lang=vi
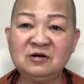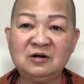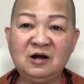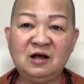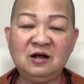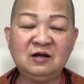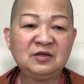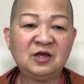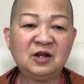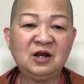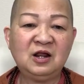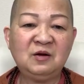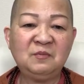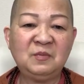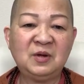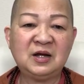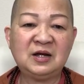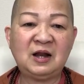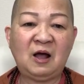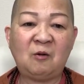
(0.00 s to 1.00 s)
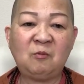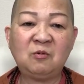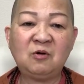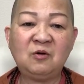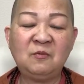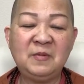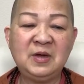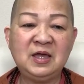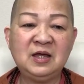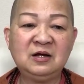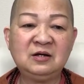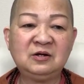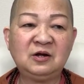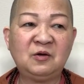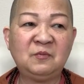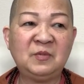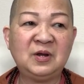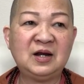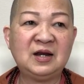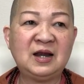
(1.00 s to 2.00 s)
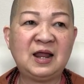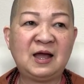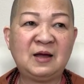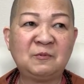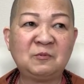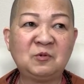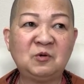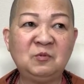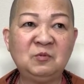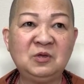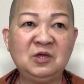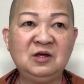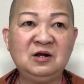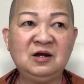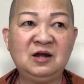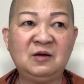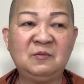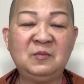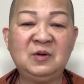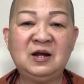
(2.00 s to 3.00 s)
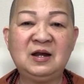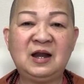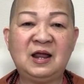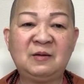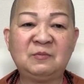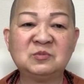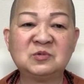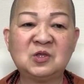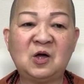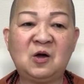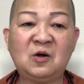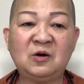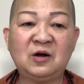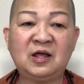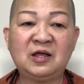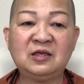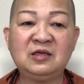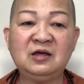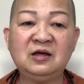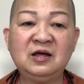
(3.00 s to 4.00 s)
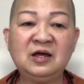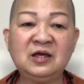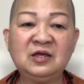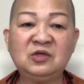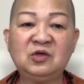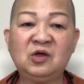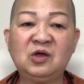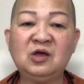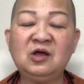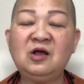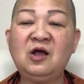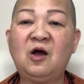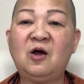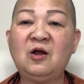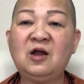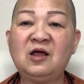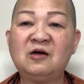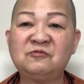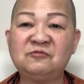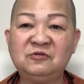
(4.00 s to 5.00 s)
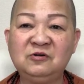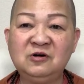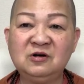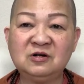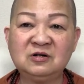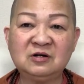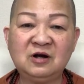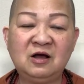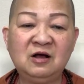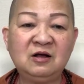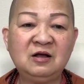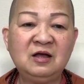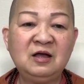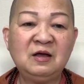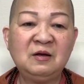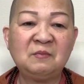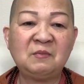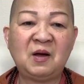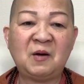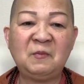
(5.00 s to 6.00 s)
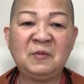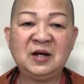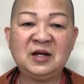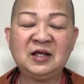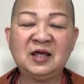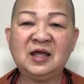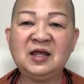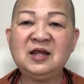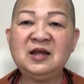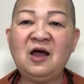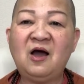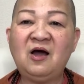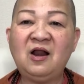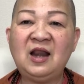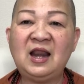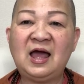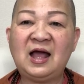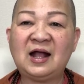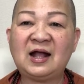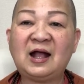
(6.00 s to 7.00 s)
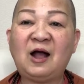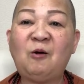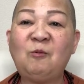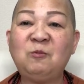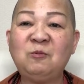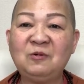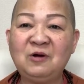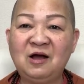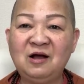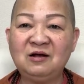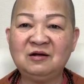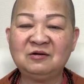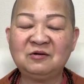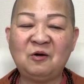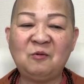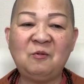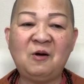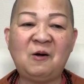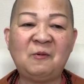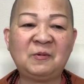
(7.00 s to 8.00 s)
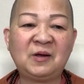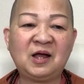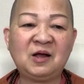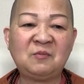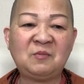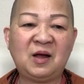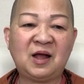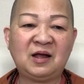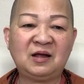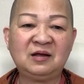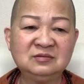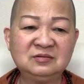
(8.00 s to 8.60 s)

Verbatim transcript: đức, cho nên mình không có biết rồi mình làm cũng như là mình làm toàn là những cái chuyện gọi là phước đức mà mình nghĩ đó là công đức, đúng không các bạn?